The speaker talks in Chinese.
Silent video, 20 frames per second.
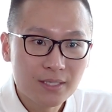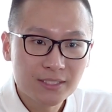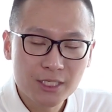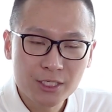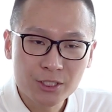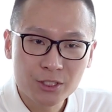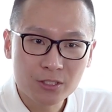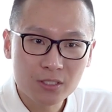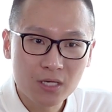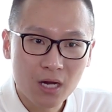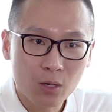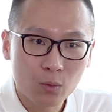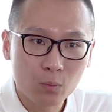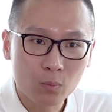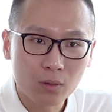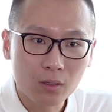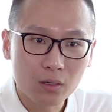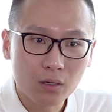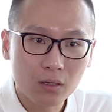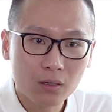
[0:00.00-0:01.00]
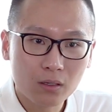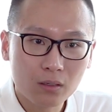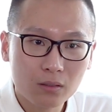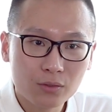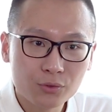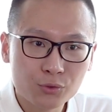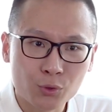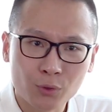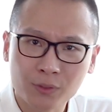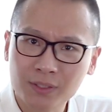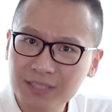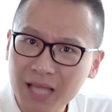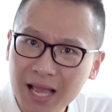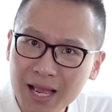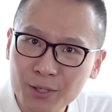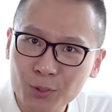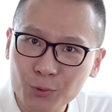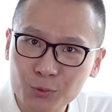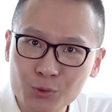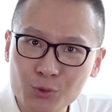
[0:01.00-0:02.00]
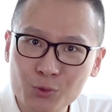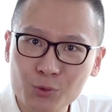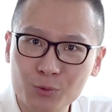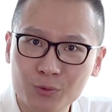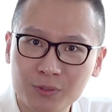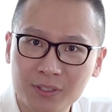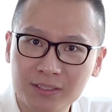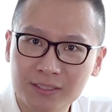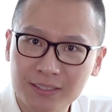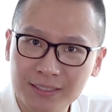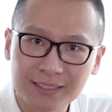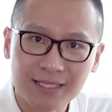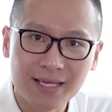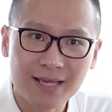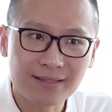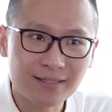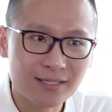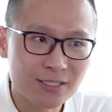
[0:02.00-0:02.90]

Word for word: 这是让我觉得太有趣的一点，